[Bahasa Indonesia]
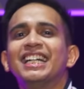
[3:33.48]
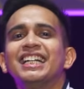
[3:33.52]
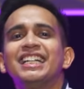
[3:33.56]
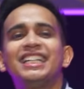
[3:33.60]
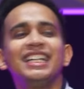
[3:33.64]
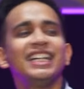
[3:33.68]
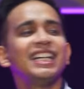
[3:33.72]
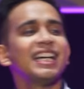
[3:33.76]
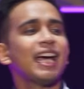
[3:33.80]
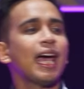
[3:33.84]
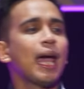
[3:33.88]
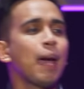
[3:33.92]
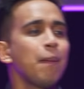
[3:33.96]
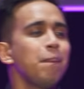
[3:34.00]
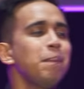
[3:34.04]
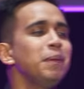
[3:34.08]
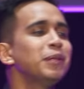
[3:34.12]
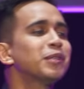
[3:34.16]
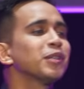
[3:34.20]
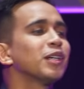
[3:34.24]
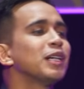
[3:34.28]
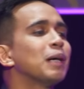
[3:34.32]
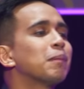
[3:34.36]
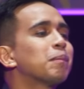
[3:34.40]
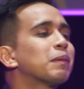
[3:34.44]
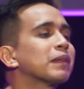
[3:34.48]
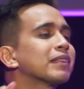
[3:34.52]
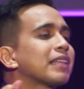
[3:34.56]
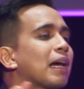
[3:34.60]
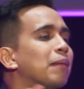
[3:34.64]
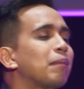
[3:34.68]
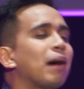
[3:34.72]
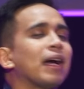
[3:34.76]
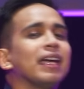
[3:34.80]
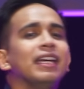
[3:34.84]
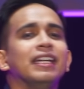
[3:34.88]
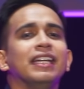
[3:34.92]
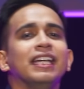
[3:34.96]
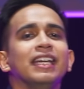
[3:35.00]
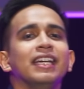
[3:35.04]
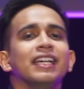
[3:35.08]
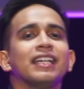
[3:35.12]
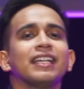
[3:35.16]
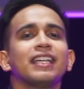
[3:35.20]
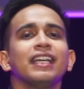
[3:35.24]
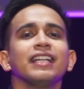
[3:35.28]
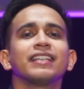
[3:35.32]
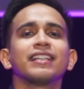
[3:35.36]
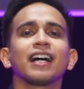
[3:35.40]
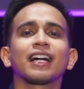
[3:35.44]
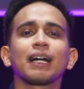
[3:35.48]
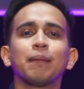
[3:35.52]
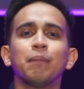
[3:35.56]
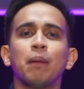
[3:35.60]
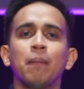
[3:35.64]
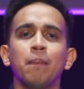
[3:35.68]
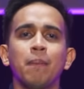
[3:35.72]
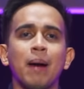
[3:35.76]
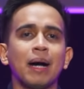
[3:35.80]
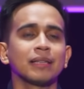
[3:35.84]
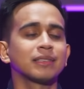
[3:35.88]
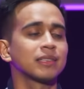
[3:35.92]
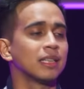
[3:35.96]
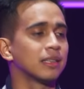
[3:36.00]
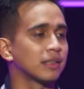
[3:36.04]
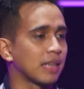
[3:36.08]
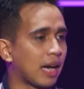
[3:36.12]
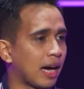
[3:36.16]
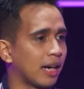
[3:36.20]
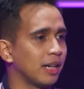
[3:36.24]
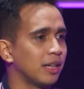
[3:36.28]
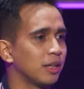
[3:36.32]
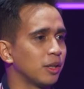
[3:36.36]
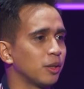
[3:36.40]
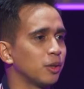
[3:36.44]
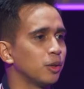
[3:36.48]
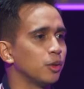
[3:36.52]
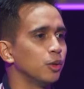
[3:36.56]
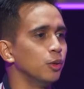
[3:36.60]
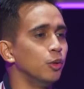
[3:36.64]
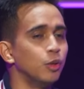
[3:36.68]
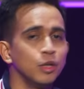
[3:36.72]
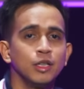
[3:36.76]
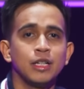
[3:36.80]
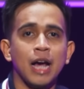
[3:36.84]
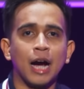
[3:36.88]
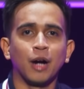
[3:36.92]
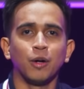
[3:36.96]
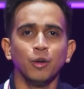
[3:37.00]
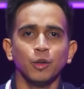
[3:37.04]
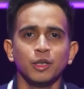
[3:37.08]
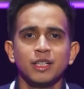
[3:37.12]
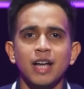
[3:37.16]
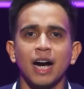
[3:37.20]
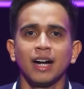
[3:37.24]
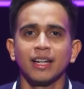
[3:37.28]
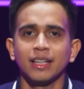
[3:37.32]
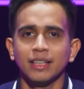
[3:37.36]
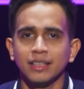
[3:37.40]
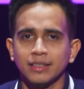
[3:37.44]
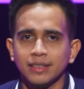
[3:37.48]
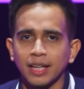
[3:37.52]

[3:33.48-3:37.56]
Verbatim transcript: Di episode pertama ini kita akan membahas tentang Undang-Undang